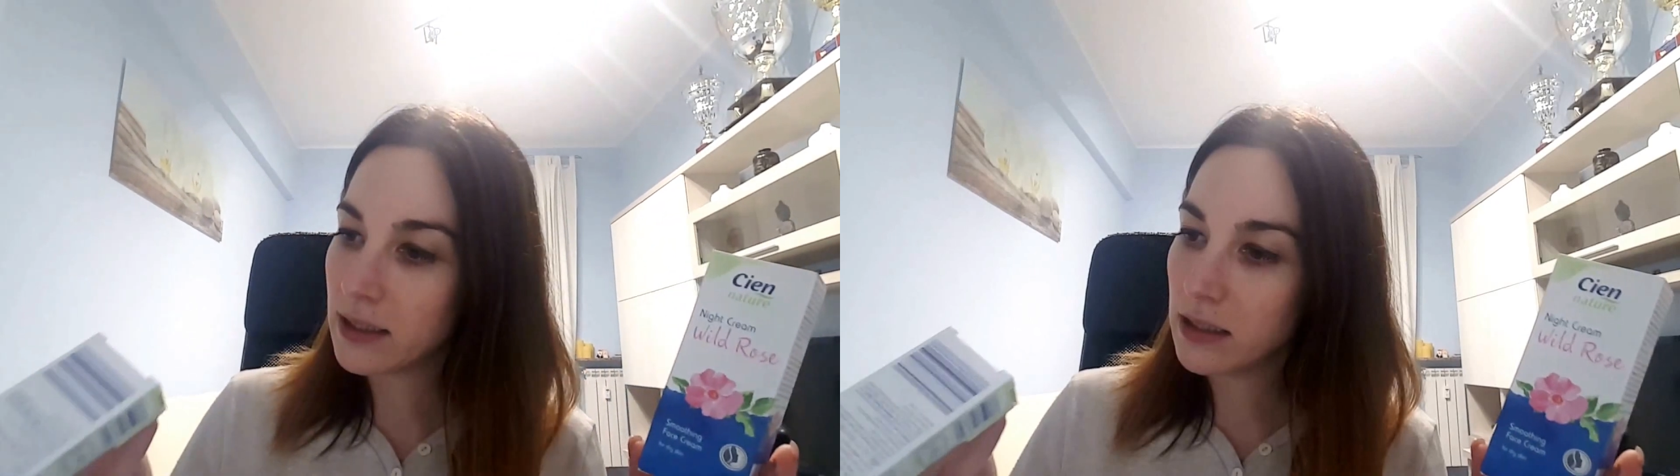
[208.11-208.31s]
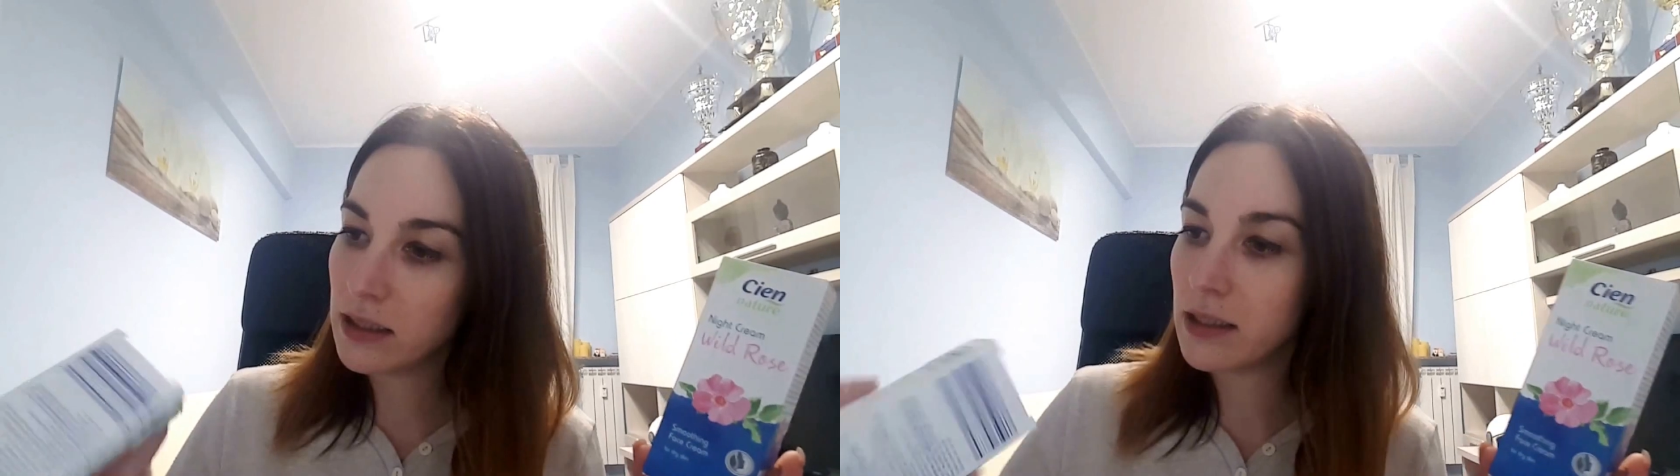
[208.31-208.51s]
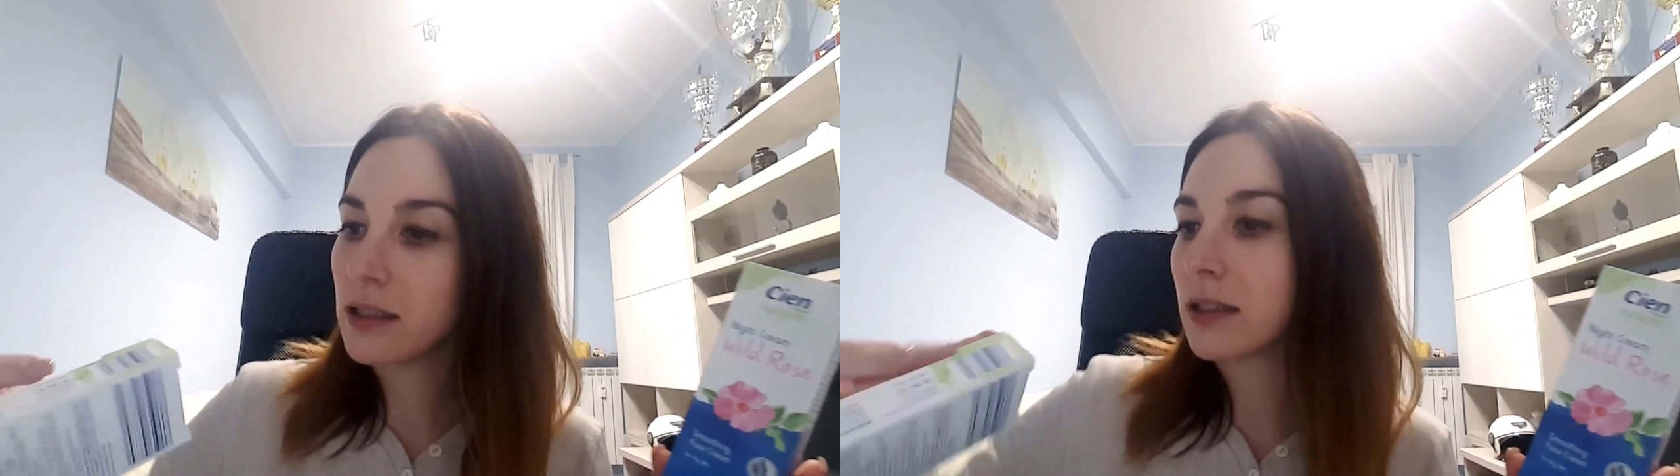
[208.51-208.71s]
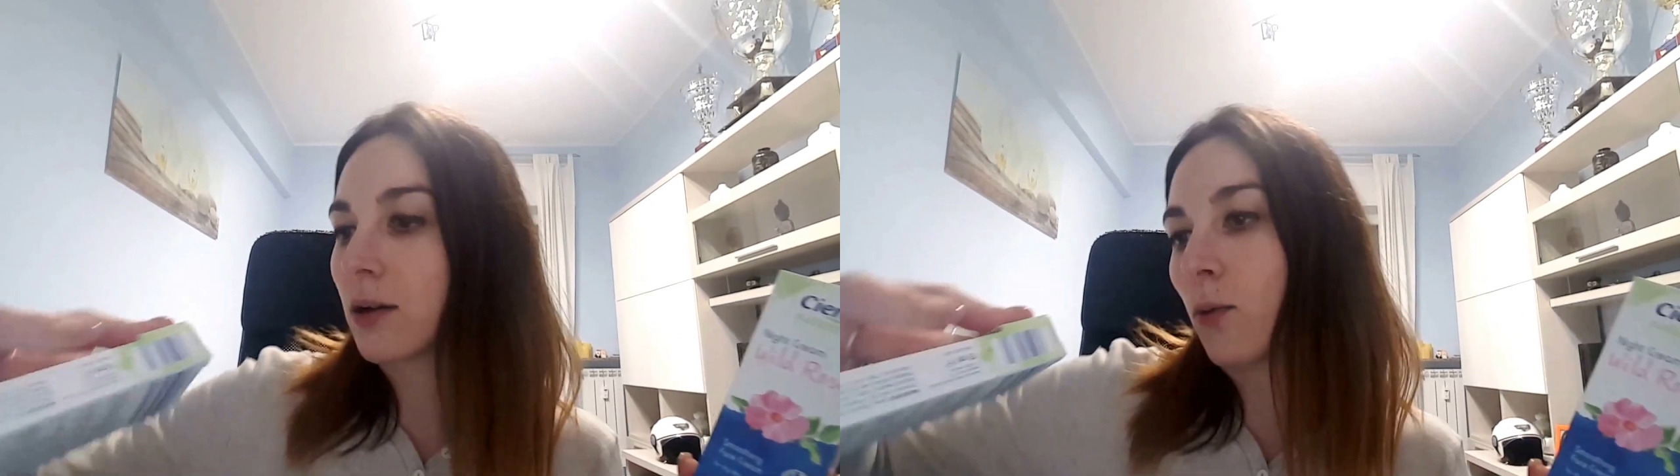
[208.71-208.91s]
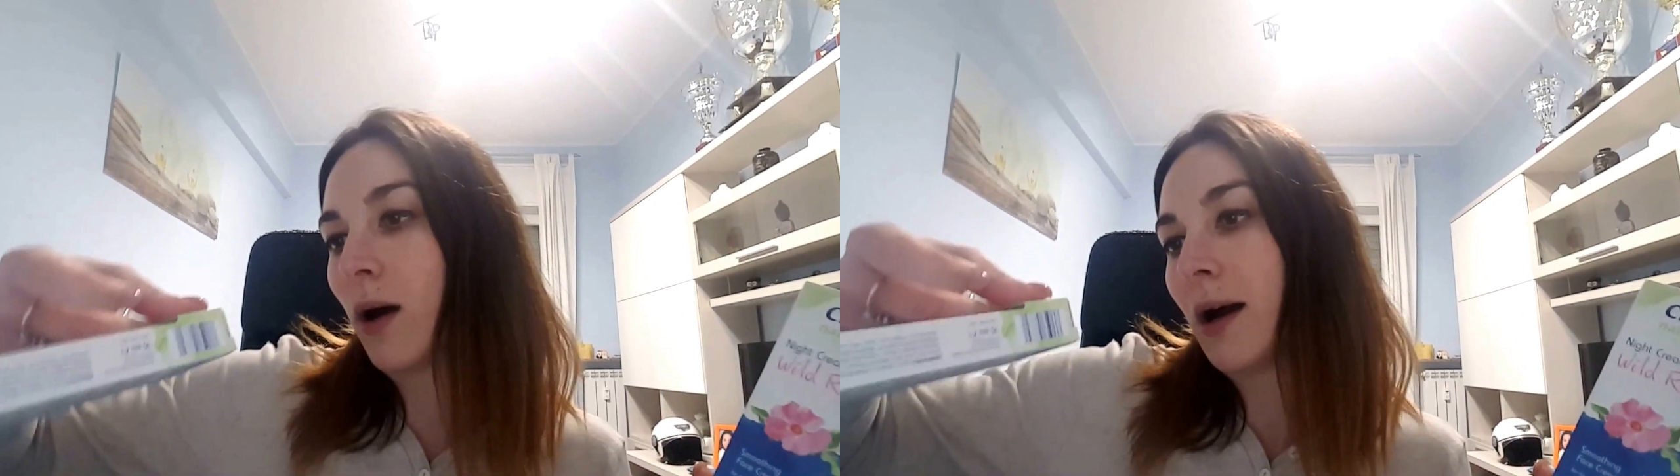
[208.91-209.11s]
scadenza
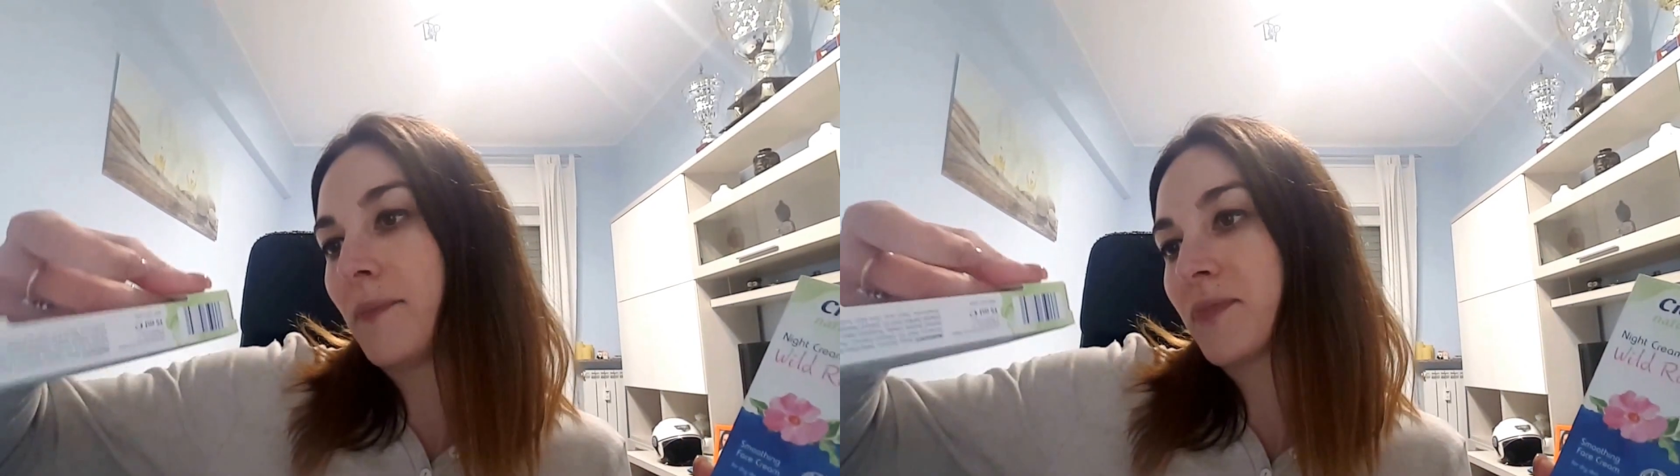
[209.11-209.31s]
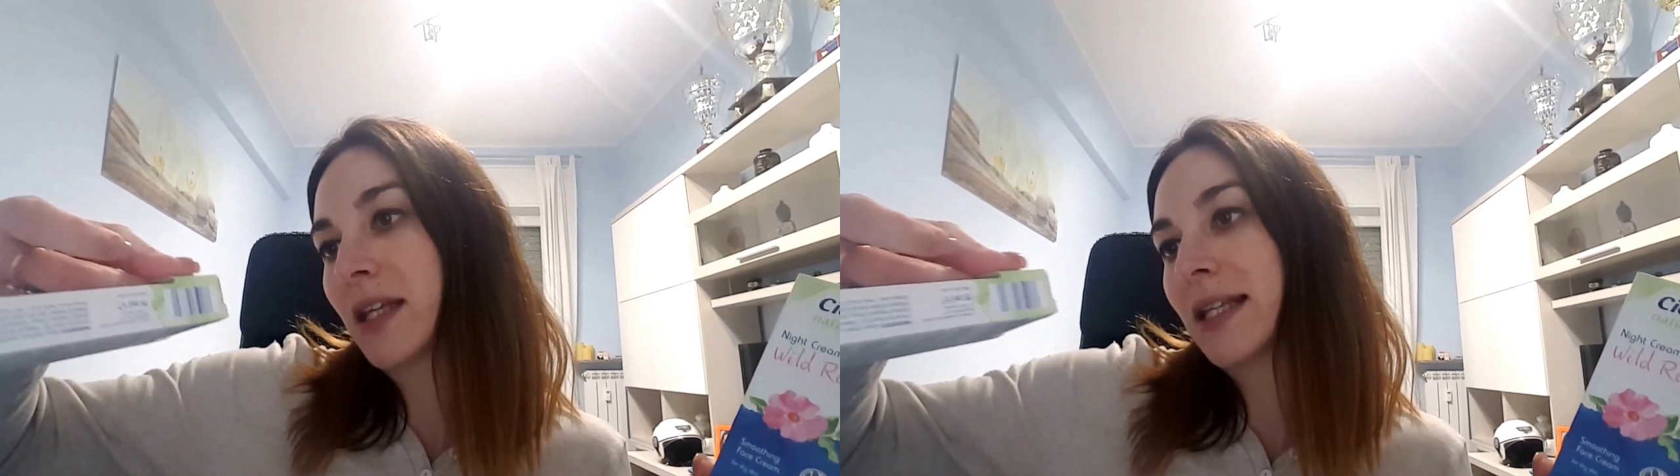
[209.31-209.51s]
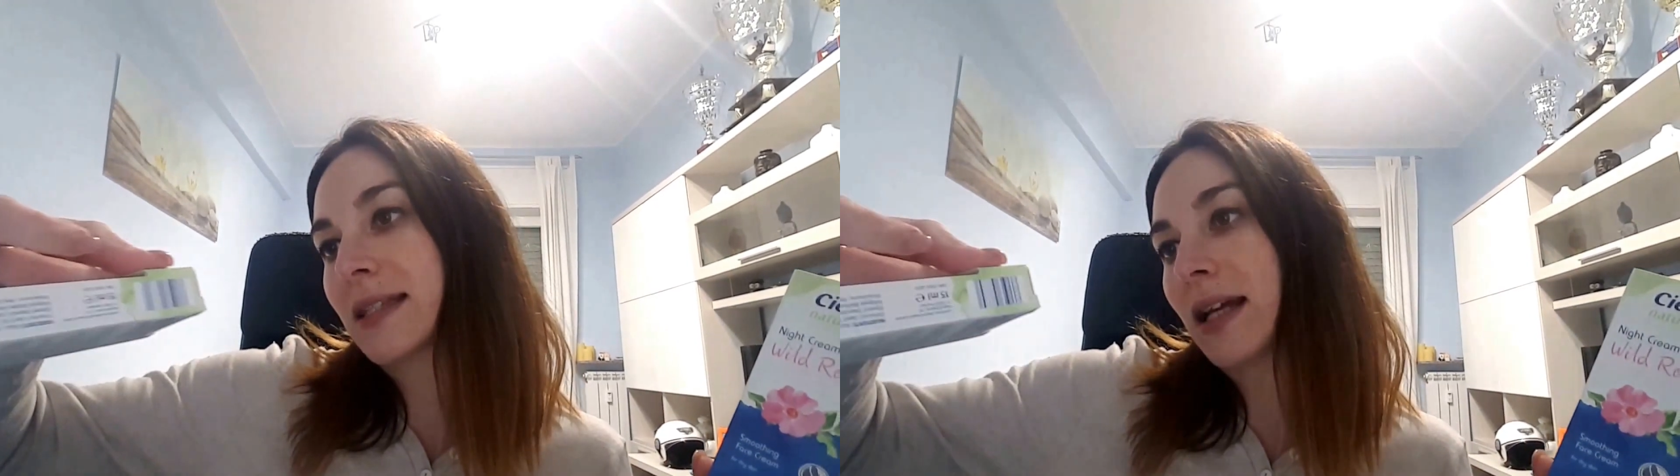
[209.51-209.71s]
qua e